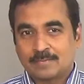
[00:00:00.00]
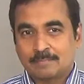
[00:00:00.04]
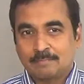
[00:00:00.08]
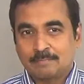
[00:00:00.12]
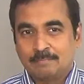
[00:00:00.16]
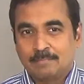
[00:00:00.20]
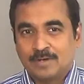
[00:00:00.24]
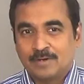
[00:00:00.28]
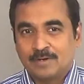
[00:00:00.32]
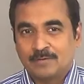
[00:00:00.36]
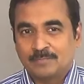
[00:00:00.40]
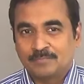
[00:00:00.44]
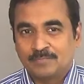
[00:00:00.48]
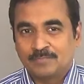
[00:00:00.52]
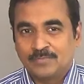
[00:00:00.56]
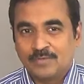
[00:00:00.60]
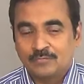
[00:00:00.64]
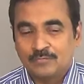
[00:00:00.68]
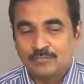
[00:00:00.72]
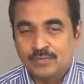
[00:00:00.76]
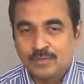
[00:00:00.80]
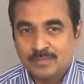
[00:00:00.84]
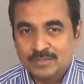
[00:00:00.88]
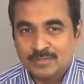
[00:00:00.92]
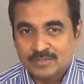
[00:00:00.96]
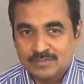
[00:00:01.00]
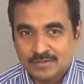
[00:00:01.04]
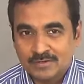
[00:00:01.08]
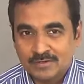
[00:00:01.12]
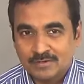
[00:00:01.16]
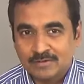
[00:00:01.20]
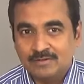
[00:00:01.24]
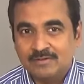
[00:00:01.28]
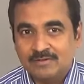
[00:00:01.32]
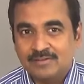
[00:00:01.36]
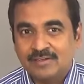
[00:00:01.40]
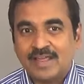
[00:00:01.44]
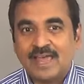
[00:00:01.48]
మనం వి మస్ట్
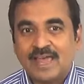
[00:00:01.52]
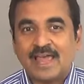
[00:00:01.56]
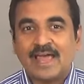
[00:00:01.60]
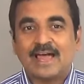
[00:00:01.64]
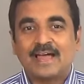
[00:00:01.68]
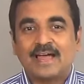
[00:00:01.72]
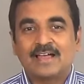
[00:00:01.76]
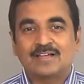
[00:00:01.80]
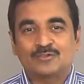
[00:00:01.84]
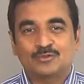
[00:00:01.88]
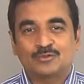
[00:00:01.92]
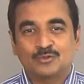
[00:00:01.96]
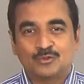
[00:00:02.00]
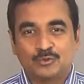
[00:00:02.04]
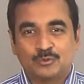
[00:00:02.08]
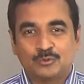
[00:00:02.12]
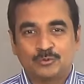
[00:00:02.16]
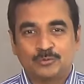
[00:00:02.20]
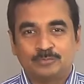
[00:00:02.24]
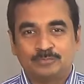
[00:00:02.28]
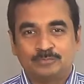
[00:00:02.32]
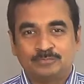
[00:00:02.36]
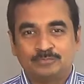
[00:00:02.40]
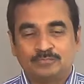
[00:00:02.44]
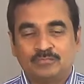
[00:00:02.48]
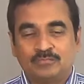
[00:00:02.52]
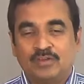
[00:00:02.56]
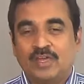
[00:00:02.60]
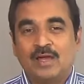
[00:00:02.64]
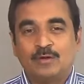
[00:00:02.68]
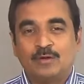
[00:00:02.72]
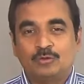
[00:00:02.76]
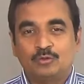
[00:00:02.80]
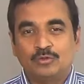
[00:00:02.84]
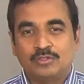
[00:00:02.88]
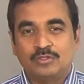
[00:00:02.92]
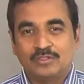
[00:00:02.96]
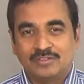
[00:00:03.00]
లర్న్ హ్యావ్ టు వి హ్యావ్
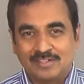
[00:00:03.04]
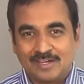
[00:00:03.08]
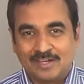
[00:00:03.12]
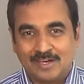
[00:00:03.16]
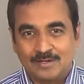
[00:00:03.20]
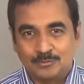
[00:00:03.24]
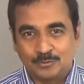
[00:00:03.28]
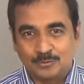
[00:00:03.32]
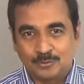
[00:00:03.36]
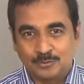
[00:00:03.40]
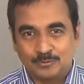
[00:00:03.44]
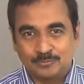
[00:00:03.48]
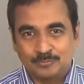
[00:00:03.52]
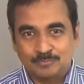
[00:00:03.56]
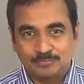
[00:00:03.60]
టు లెర్న్ హ్యావ్ టు